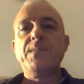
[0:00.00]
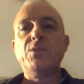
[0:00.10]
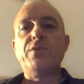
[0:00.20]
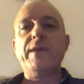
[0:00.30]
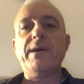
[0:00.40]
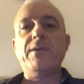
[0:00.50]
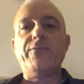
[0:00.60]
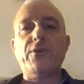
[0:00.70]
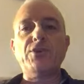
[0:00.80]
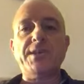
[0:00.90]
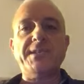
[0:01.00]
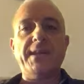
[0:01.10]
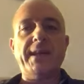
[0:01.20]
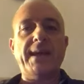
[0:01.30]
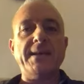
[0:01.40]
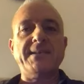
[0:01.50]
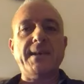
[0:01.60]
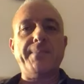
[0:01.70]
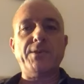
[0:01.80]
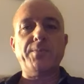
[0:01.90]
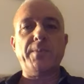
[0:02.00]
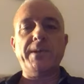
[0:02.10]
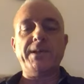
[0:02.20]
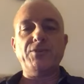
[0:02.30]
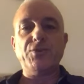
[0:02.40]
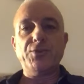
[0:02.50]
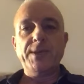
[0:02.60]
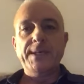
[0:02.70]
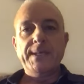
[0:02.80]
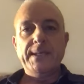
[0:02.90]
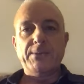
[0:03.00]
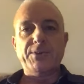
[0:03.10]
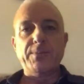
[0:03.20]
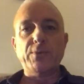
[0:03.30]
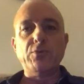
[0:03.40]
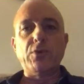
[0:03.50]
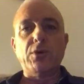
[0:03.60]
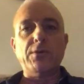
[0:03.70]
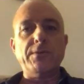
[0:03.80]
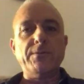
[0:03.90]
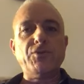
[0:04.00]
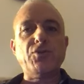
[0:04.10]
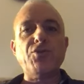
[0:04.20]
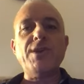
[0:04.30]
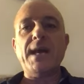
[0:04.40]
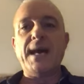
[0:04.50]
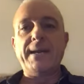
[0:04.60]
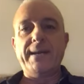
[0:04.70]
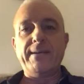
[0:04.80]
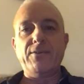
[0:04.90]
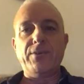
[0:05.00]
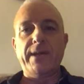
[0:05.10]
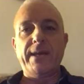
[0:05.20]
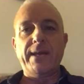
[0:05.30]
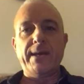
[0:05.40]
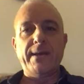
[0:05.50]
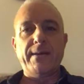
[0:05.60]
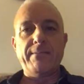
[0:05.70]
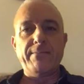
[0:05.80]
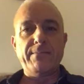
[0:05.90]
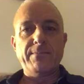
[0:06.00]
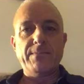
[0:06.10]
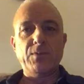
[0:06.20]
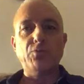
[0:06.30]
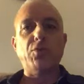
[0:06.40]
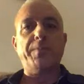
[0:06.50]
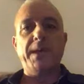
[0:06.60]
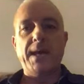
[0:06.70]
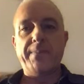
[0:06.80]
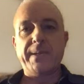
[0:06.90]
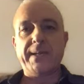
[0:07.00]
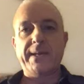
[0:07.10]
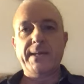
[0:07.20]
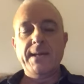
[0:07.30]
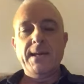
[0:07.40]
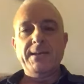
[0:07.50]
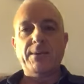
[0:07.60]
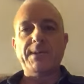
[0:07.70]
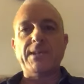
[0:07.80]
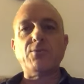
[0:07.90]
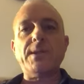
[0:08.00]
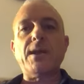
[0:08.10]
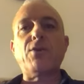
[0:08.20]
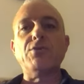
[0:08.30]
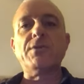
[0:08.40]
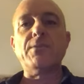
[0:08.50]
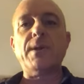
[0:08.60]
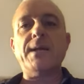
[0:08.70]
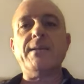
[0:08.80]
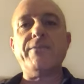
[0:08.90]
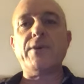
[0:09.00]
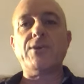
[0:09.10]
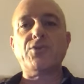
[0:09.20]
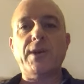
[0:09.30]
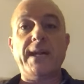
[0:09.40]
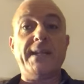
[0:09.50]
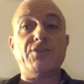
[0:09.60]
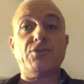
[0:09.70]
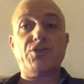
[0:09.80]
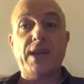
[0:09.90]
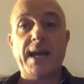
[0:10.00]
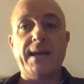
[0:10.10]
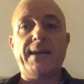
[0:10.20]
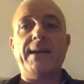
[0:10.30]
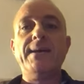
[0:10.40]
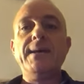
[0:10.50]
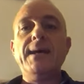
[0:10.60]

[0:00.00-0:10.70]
dove il Foggia si recherà sabato pomeriggio e a questo punto sognare non è utopia perché se questa squadra continuerà davvero a giocare adesso c'è anche